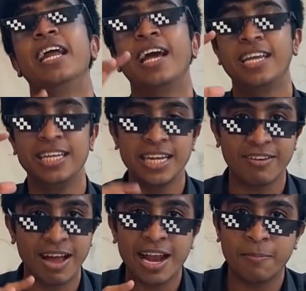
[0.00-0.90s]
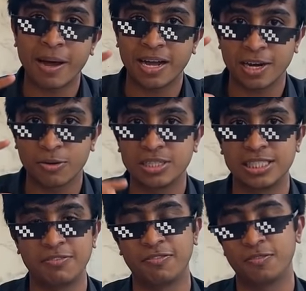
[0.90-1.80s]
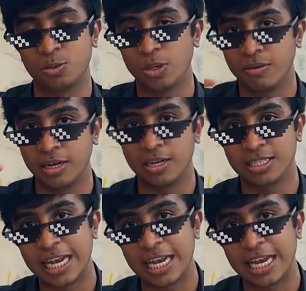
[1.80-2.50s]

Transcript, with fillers: ஏன்னா இங்கே வேலை பார்க்குற ஒரு செஃப் ஸோ அவரை